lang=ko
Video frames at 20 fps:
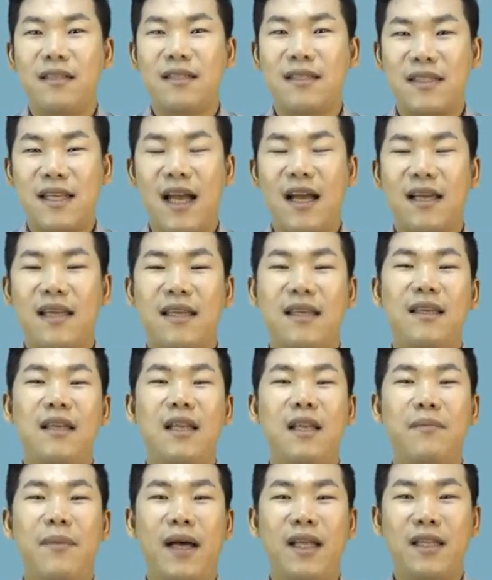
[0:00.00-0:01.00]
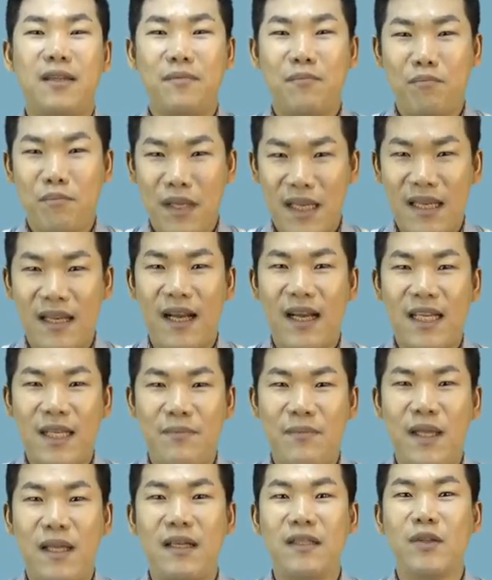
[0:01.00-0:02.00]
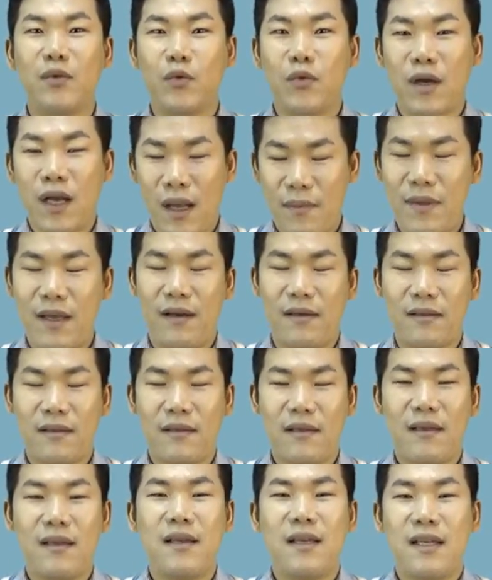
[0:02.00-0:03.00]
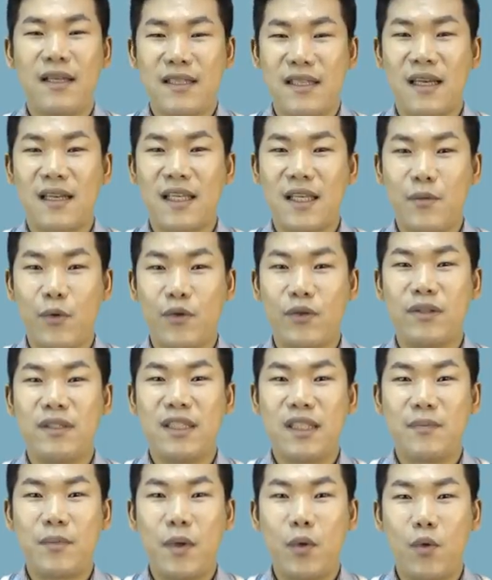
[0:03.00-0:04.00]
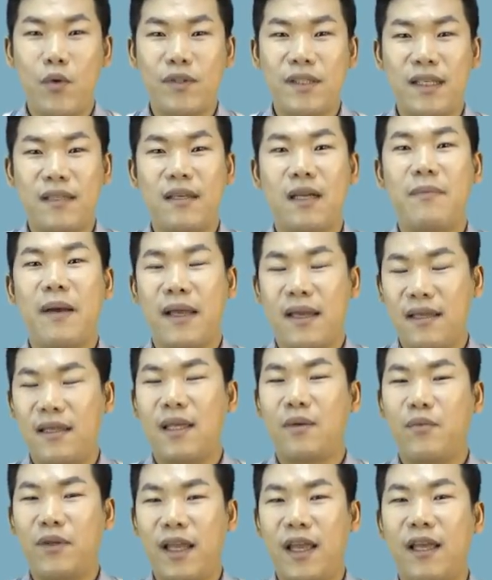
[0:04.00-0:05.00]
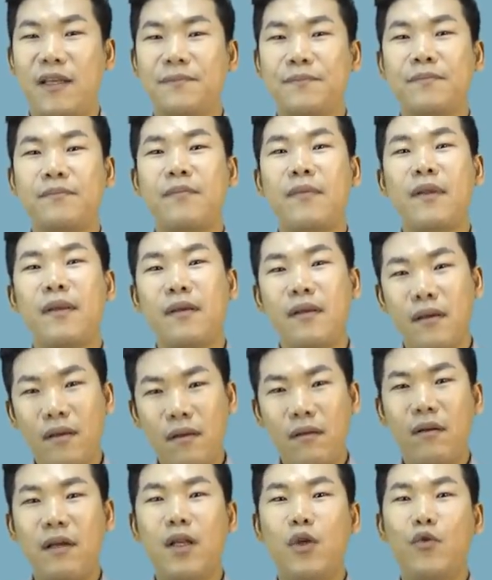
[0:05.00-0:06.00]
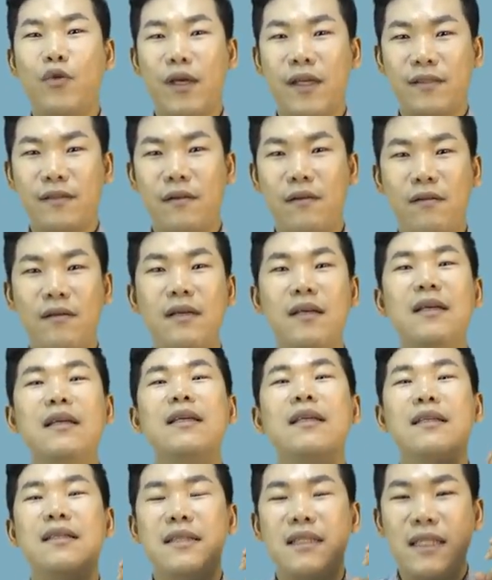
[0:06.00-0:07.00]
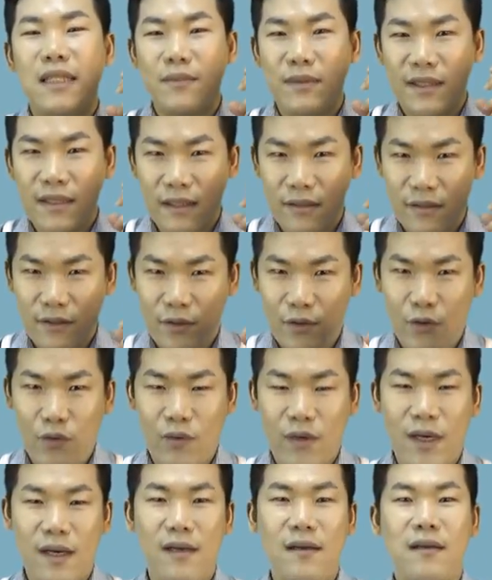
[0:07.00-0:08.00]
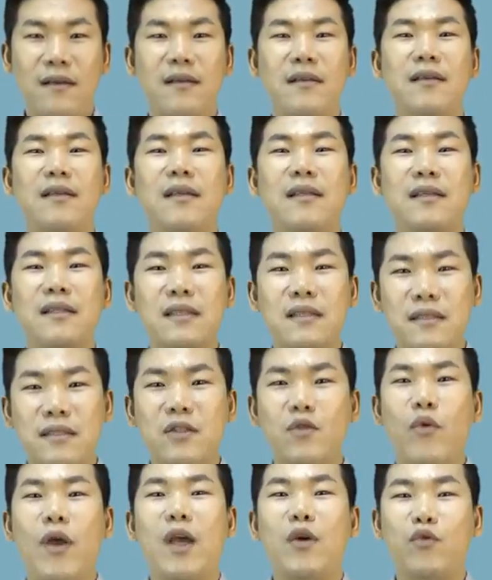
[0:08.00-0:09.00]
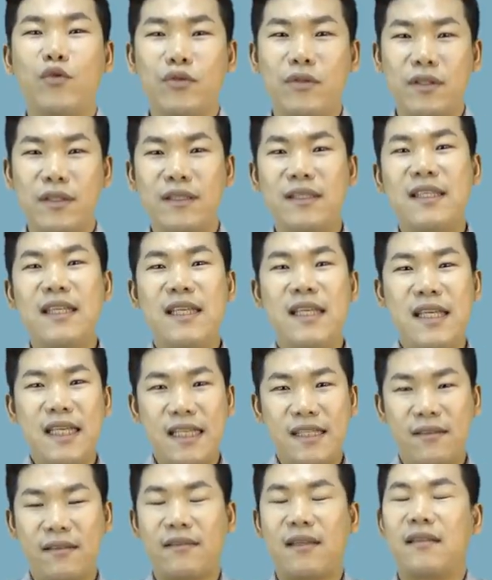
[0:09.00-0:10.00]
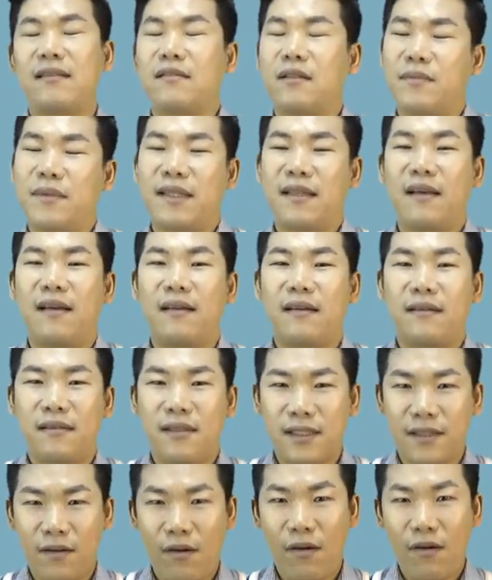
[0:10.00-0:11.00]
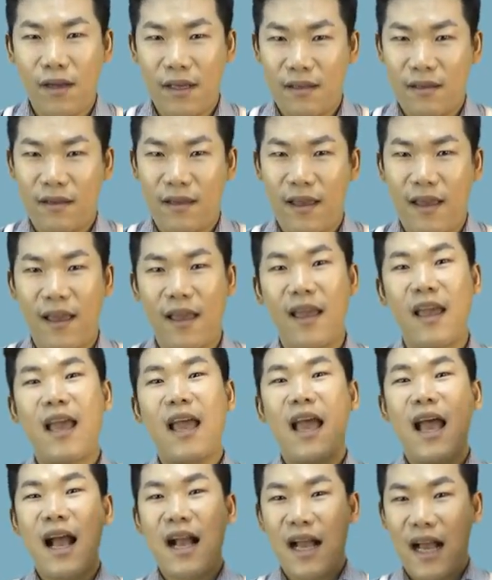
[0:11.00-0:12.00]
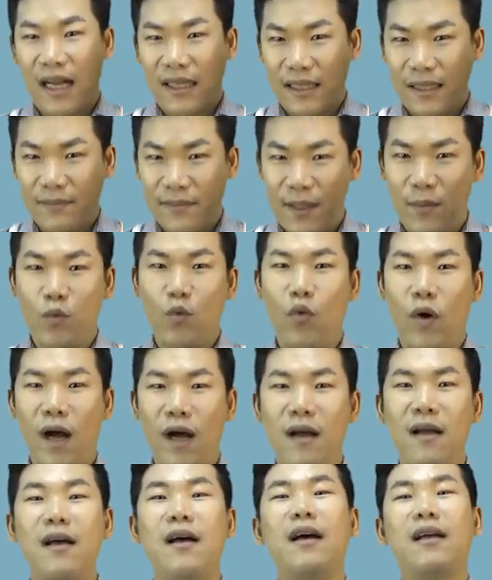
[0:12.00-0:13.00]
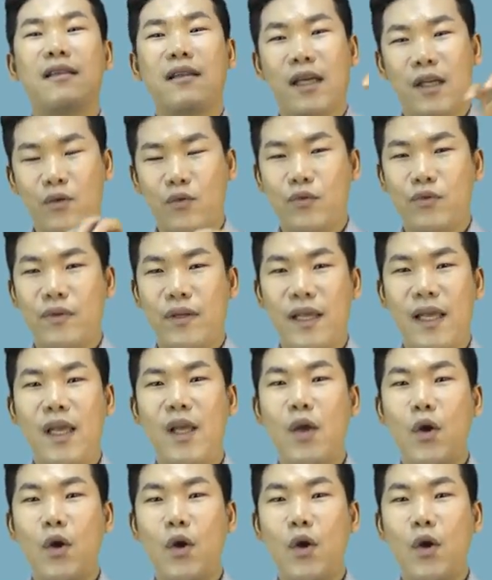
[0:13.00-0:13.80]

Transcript: 장기 일반 민간 임대를 등록하면 장기 보유 특별공제 혜택을 받기 때문에 이런 걸 이용해서 집을 사는 수요가 그 외 구들은 있었다는 겁니다. 그래서 이렇게 강남 3구와 다른 구들의